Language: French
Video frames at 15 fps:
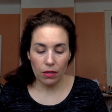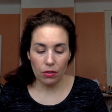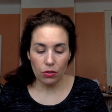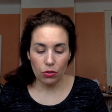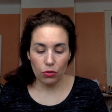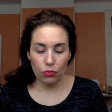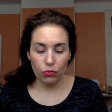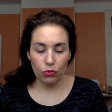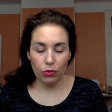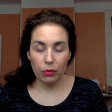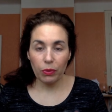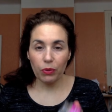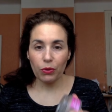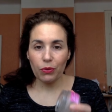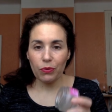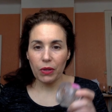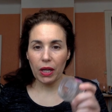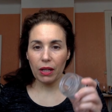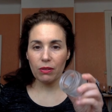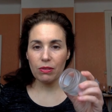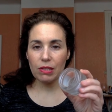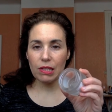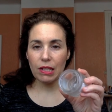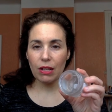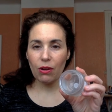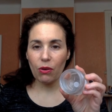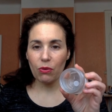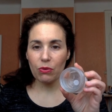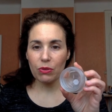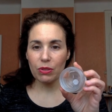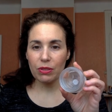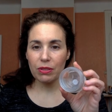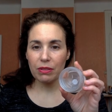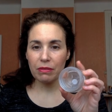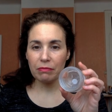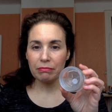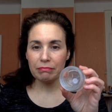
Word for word: je vous demande de faire le silence.